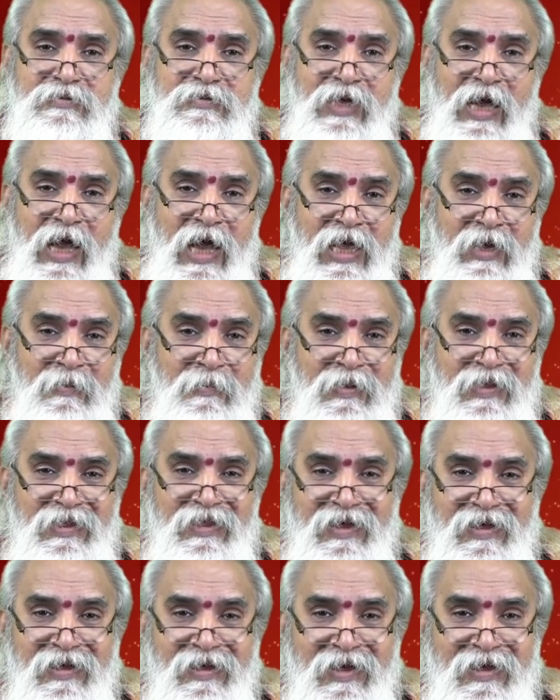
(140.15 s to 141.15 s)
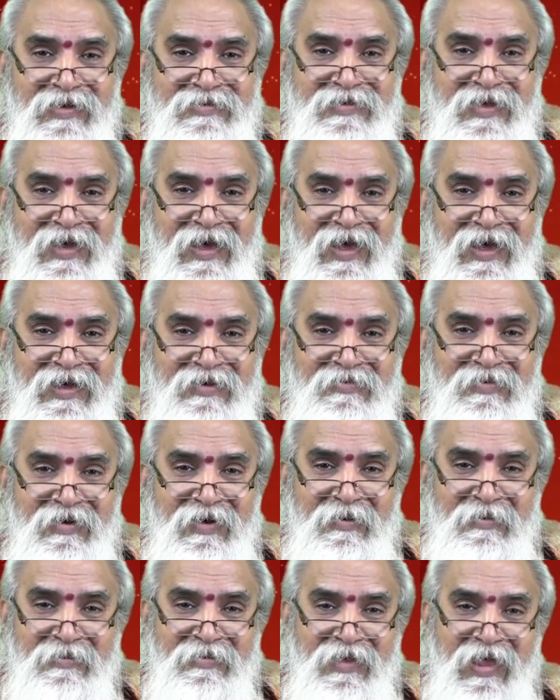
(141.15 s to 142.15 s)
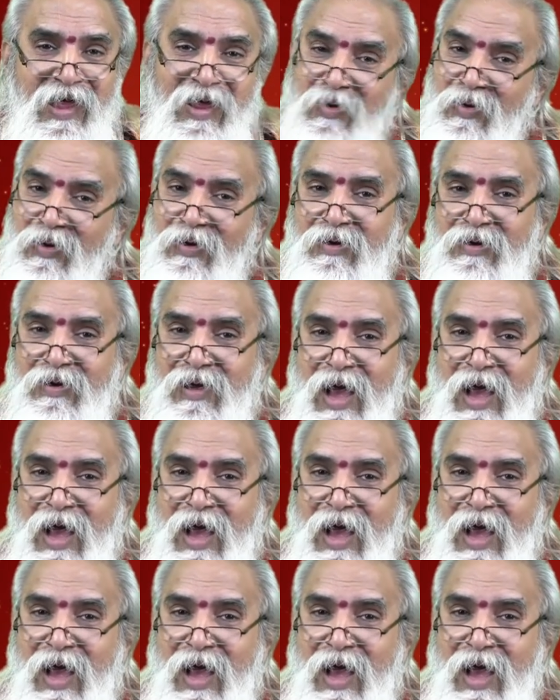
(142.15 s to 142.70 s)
న్యాయబద్ధంగా సహాయం అందాలో